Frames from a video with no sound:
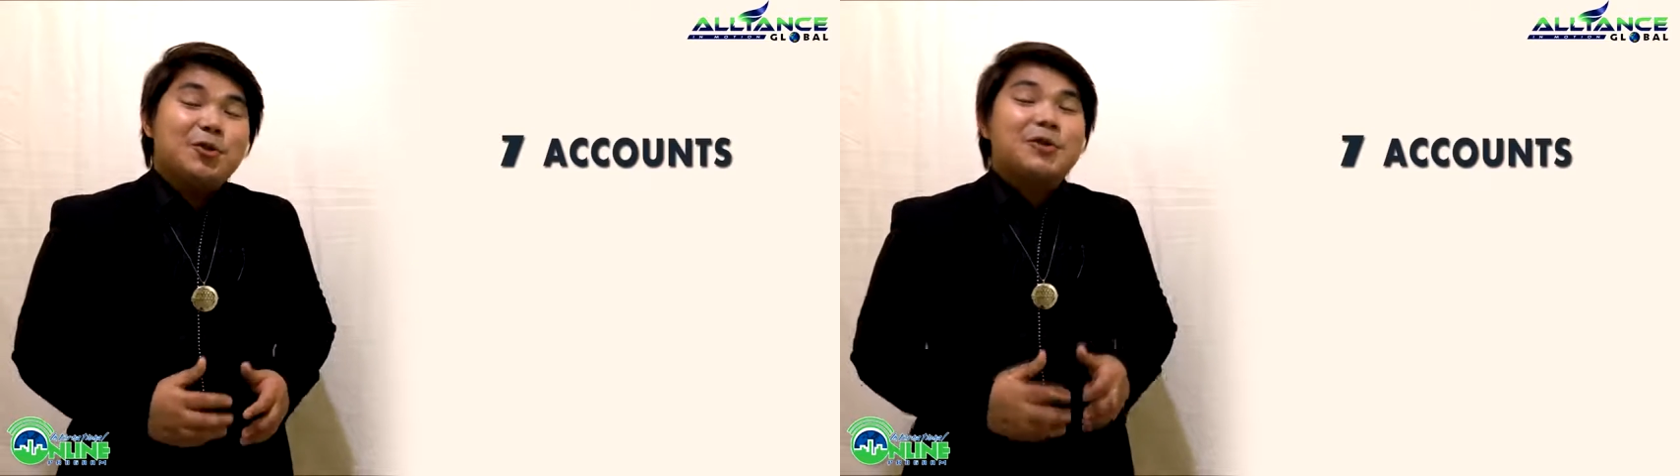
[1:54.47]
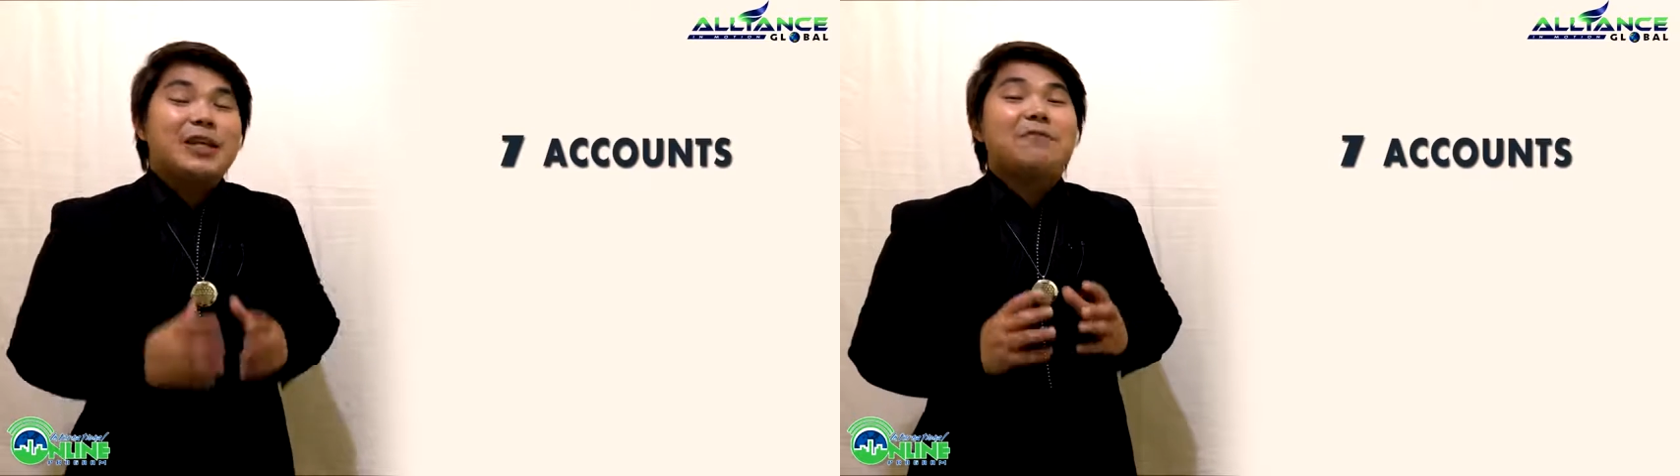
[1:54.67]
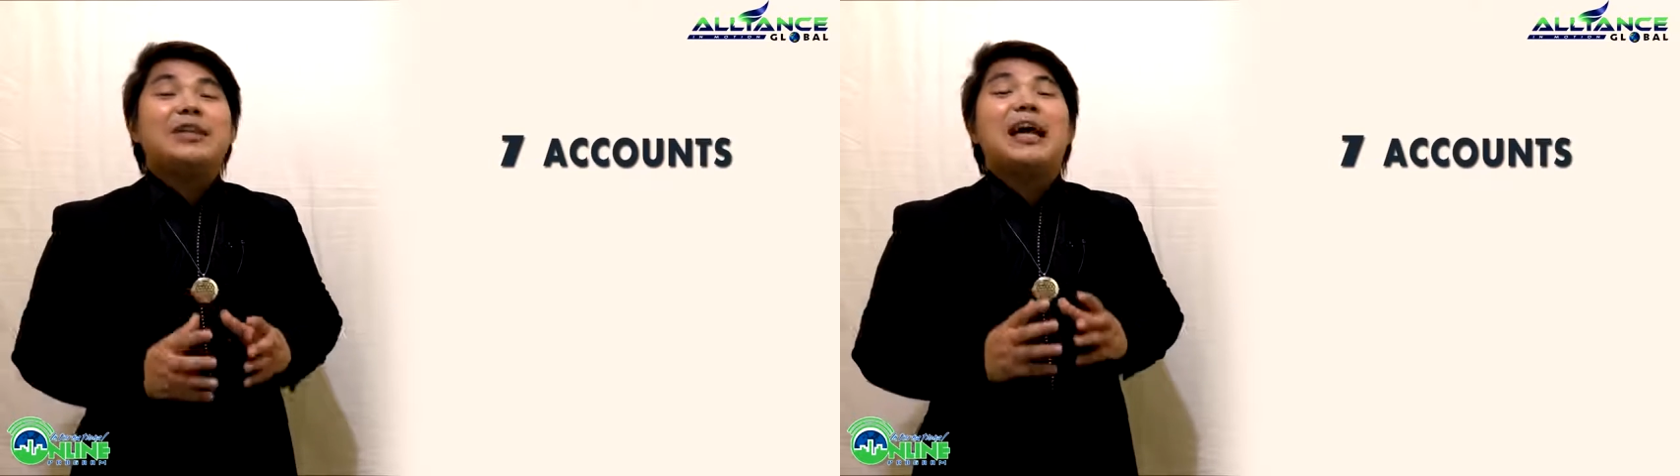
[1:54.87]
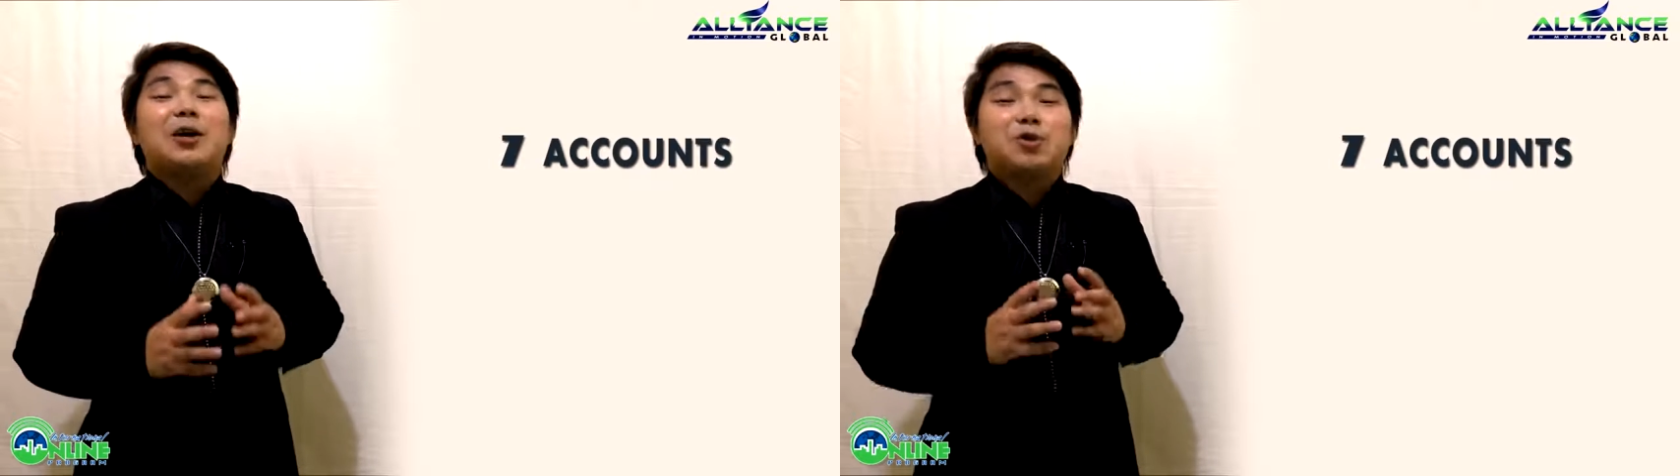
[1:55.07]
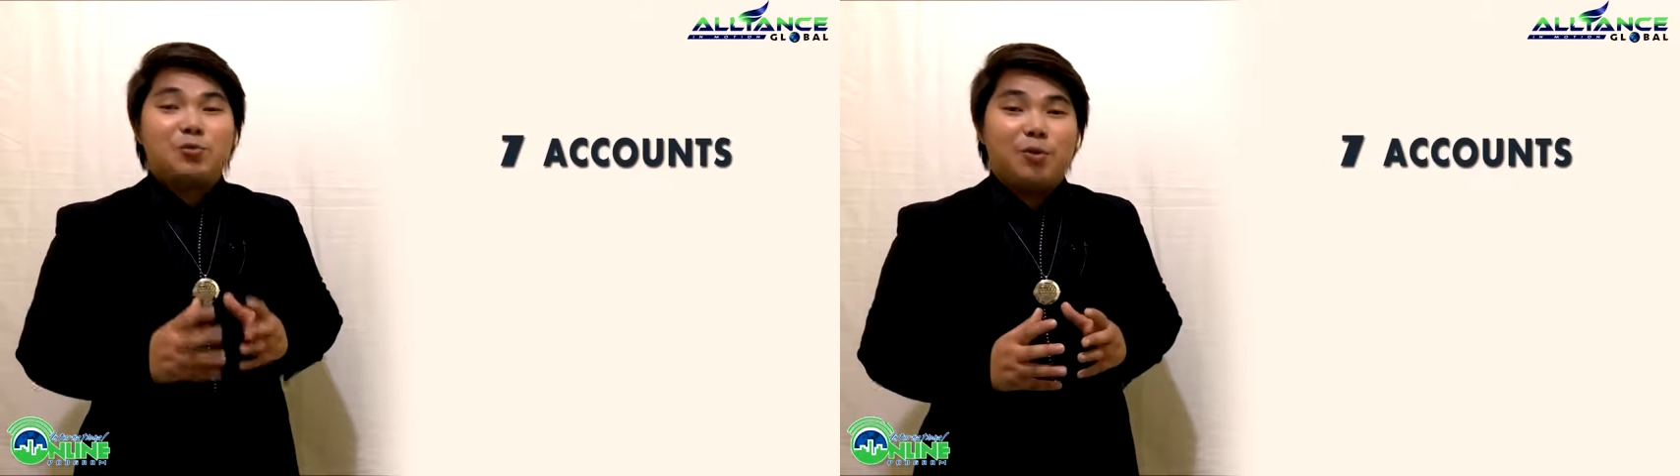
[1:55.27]
yung 7
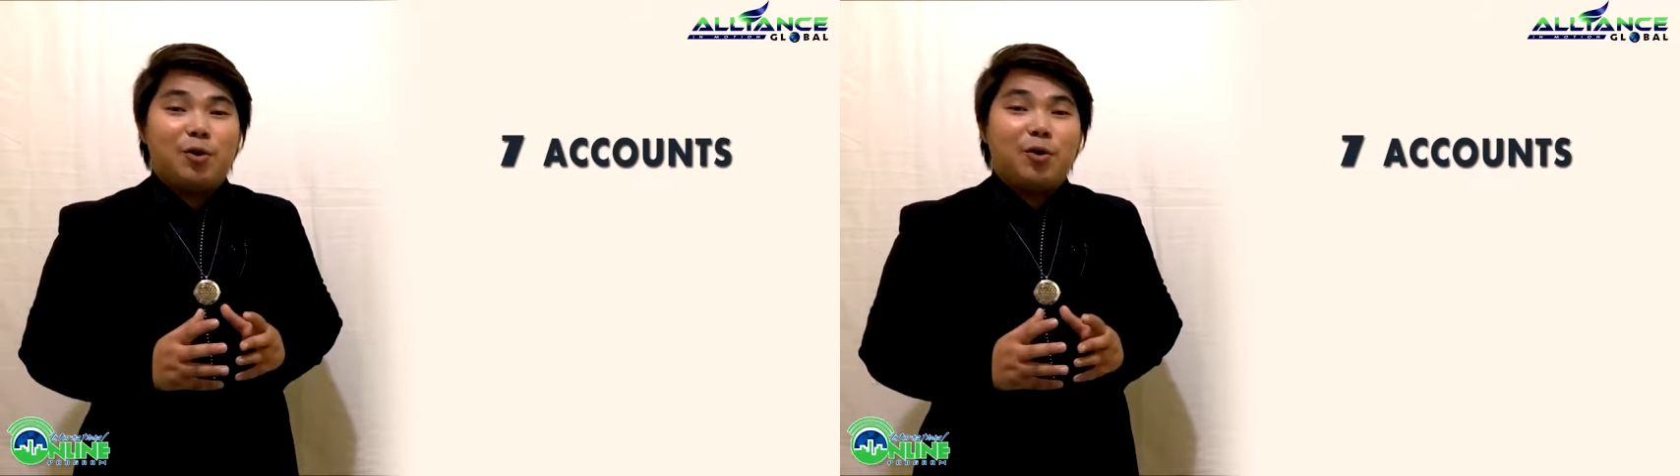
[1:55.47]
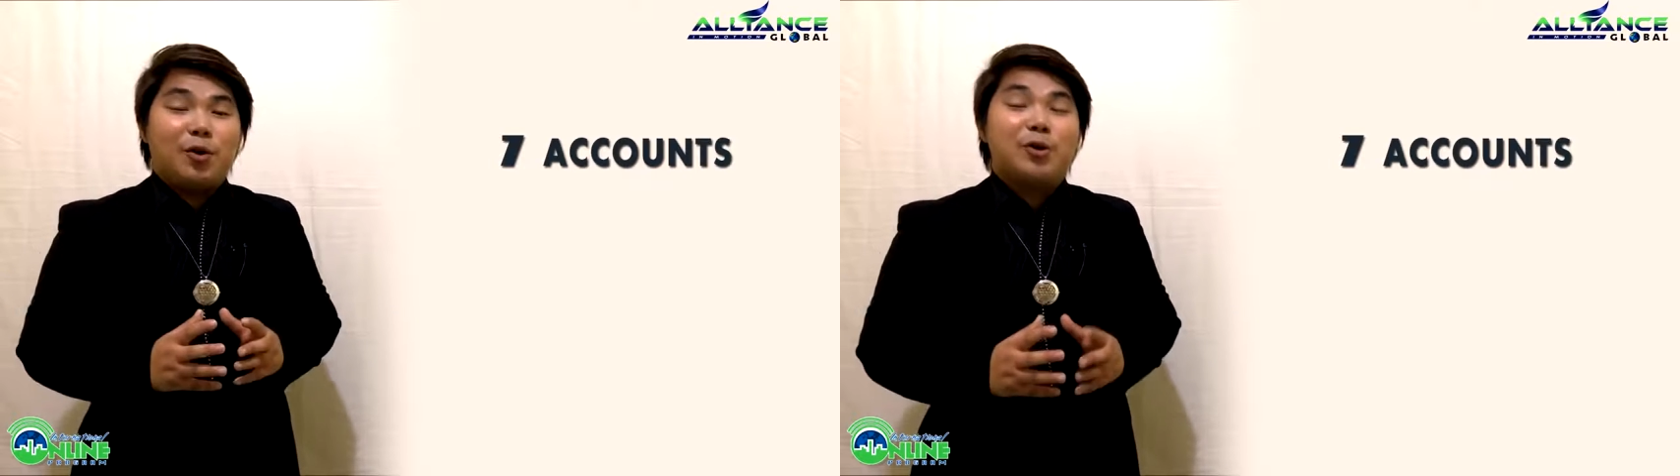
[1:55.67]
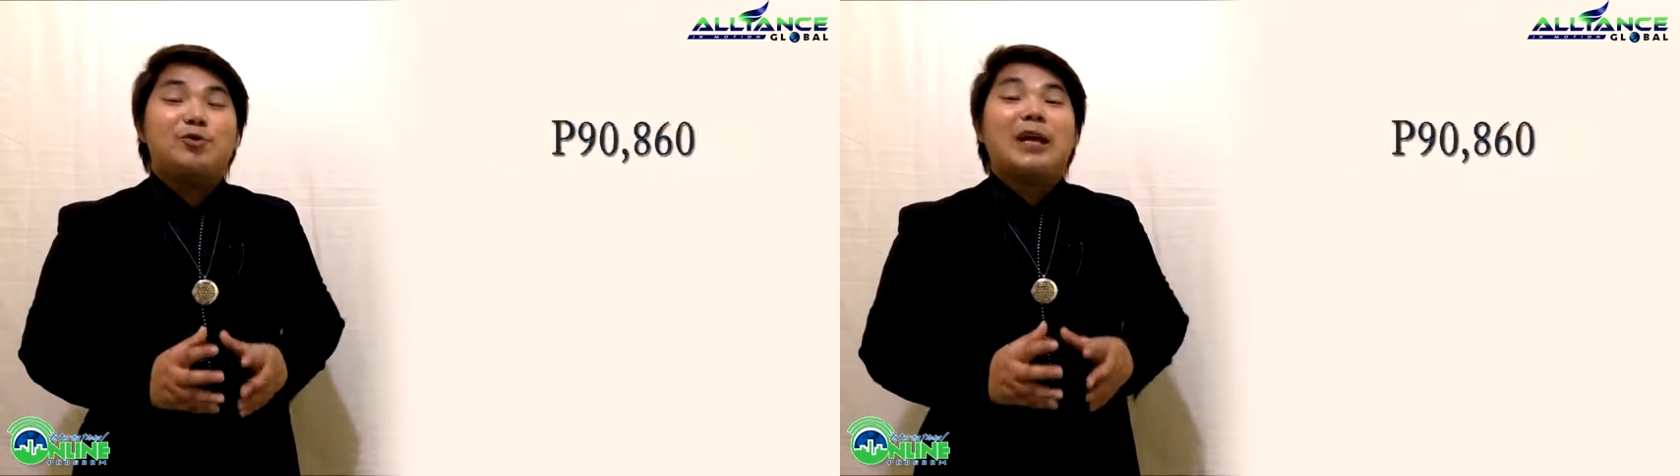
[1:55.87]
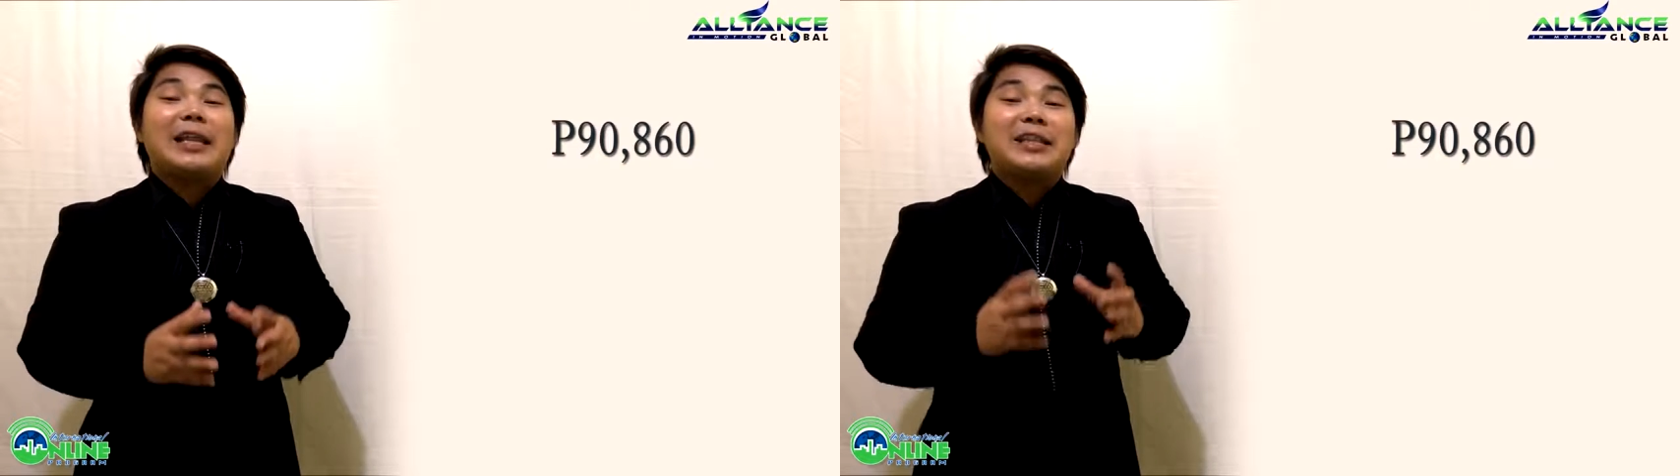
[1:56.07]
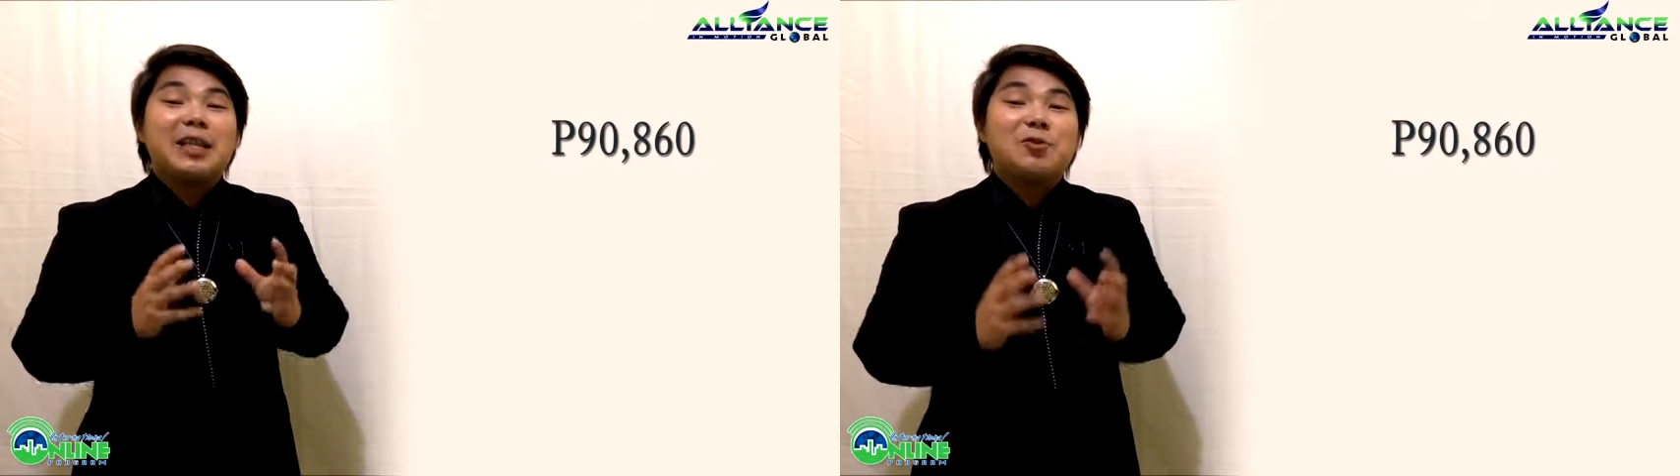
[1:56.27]
accounts mo or yung
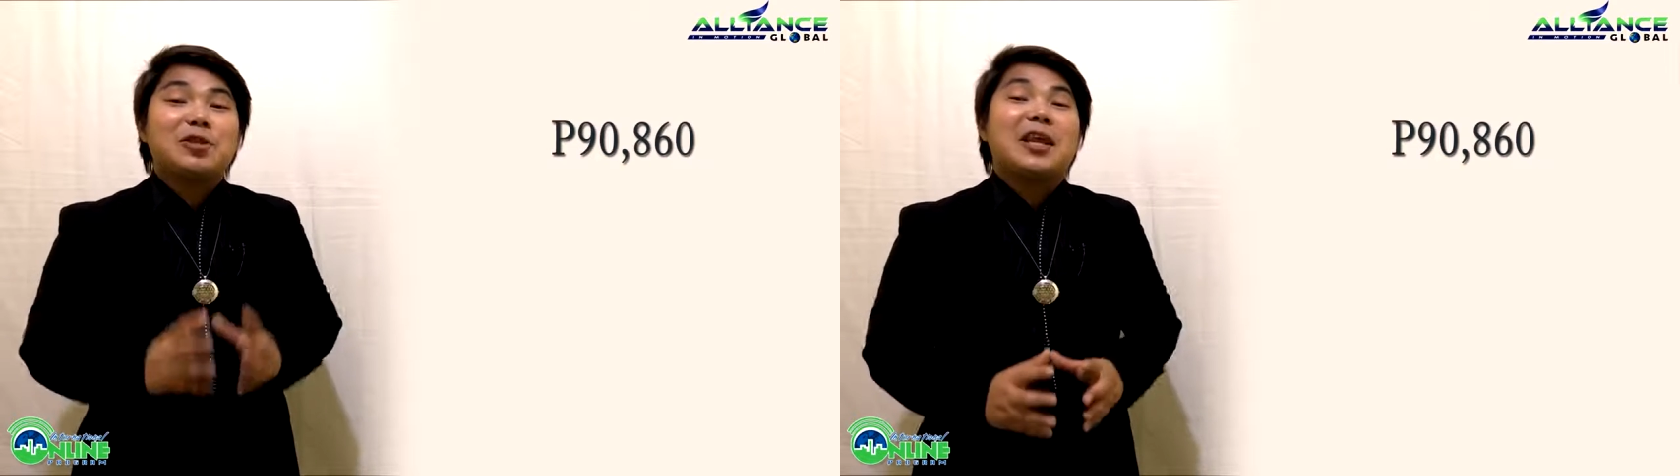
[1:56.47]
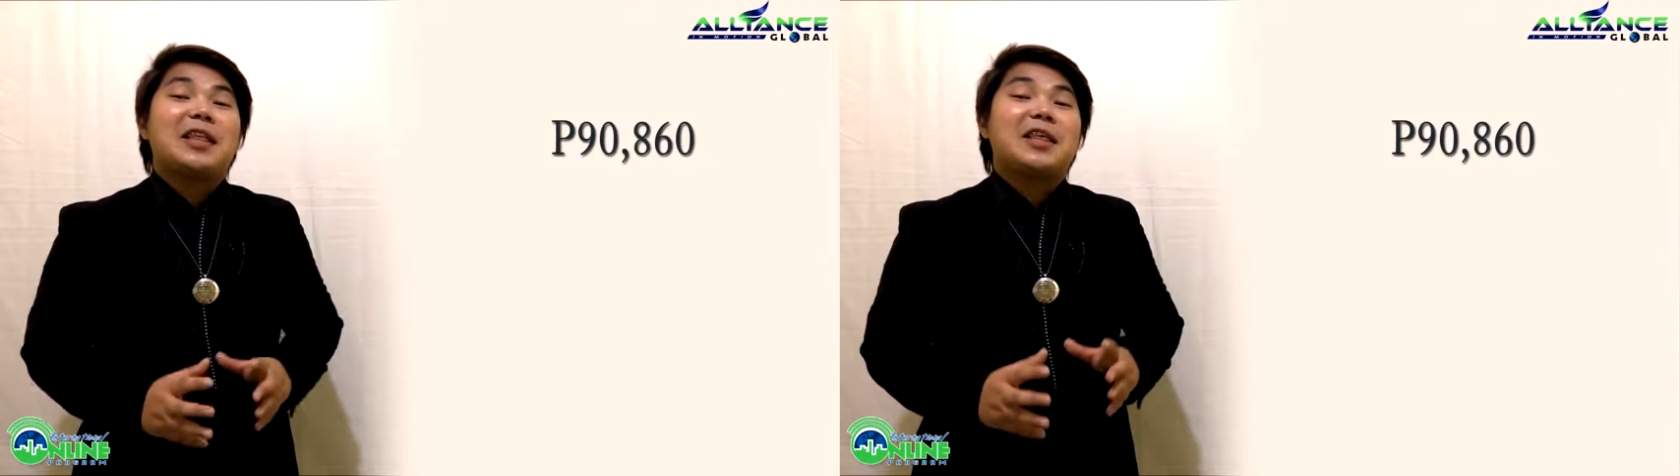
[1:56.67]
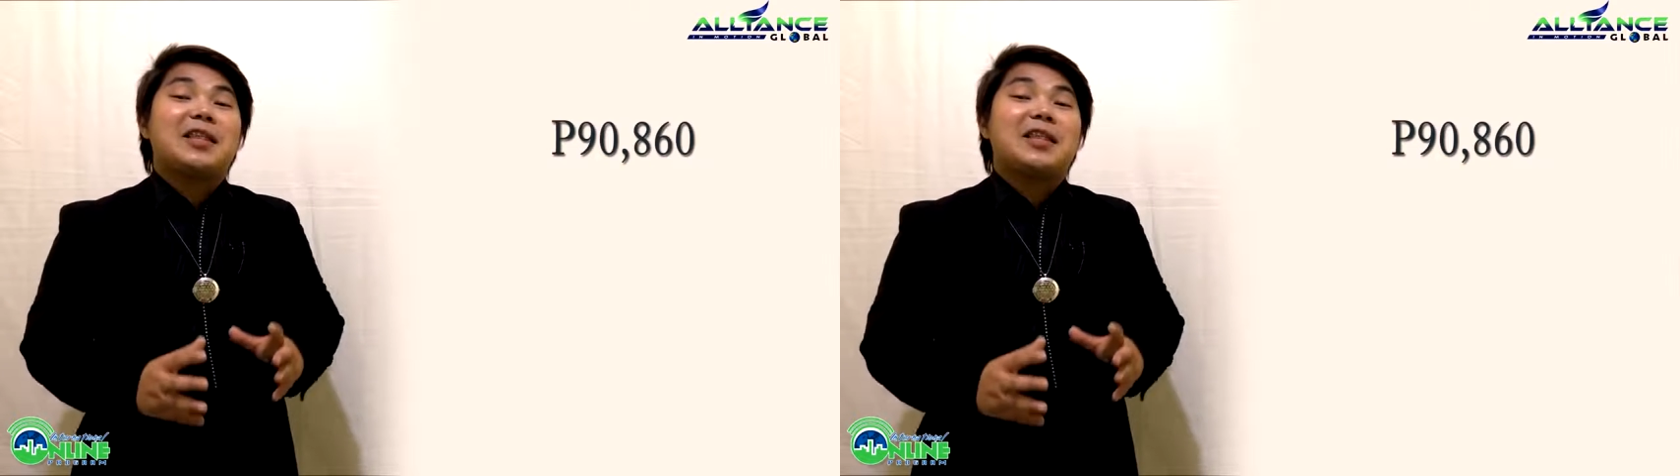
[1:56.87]
90,860